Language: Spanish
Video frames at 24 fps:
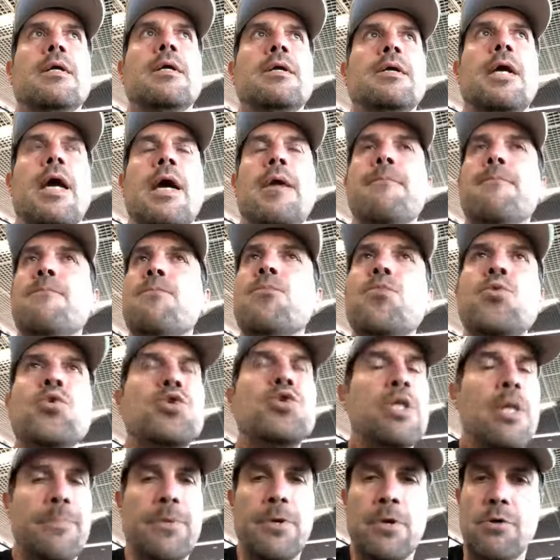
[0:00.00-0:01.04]
y hay
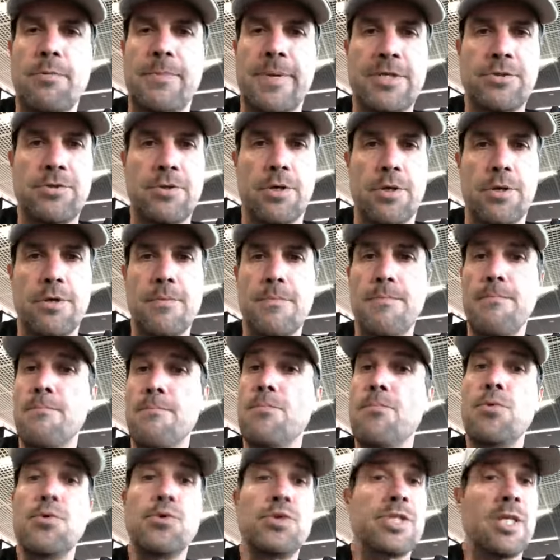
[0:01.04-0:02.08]
mucha preocupación,
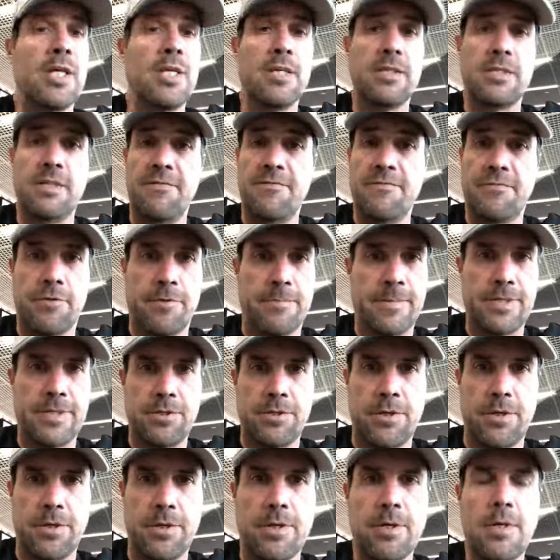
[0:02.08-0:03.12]
mucha
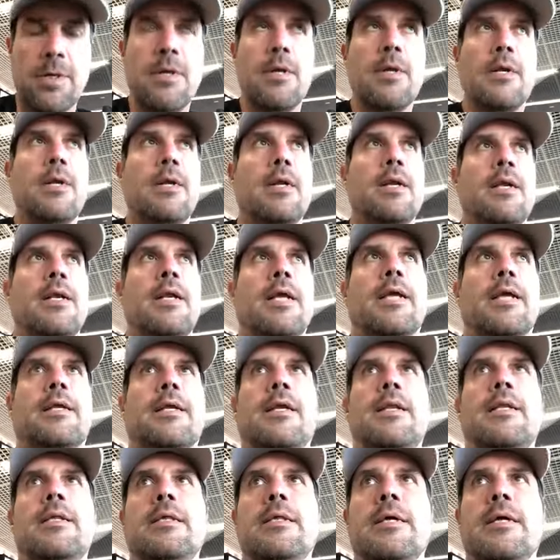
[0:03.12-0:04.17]
desinformación. La
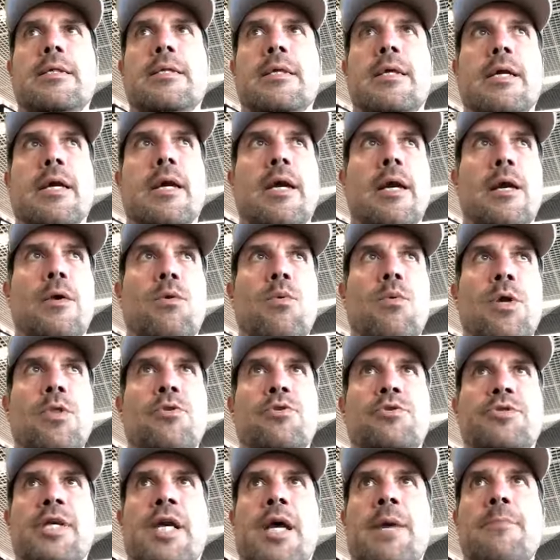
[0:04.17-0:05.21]
realidad que cuando se